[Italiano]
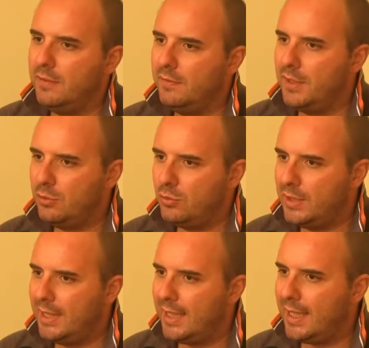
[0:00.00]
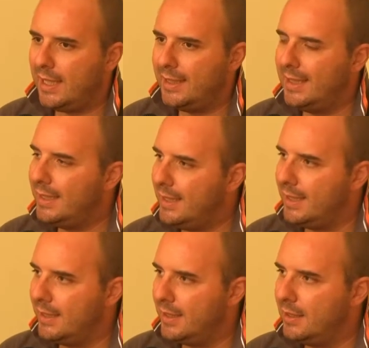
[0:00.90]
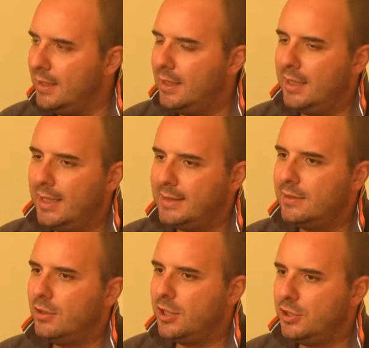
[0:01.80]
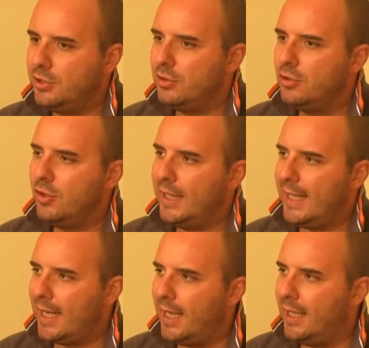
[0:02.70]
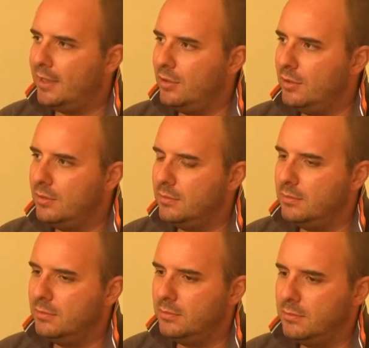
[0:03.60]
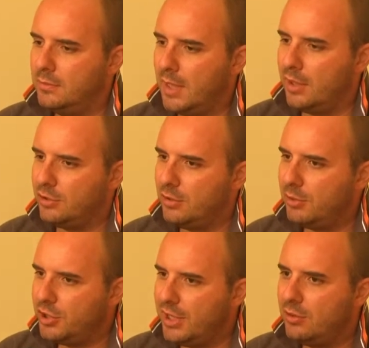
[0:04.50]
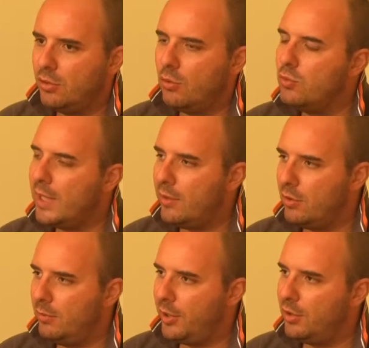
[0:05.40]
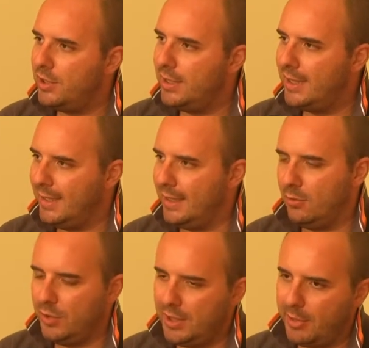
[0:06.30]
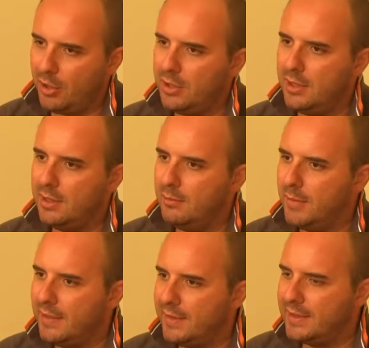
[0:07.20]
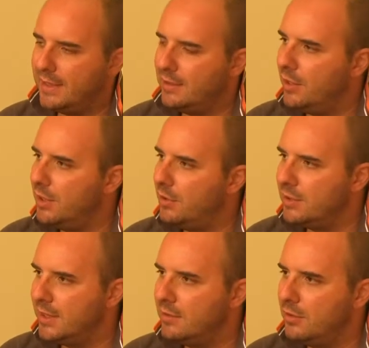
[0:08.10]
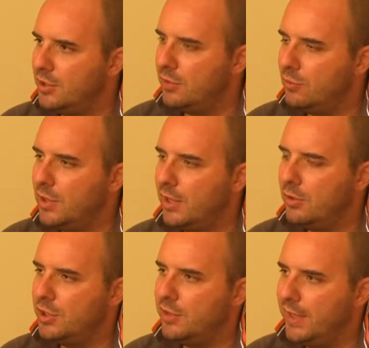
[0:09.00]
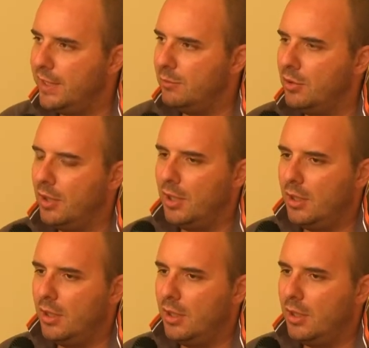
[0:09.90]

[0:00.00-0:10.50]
In virtù della, del click, Let's Donation donerà a, mh, mm, al nostro progetto un euro per ogni click, quindi per ogni manifestazione di consenso ricevuta noi riceveremo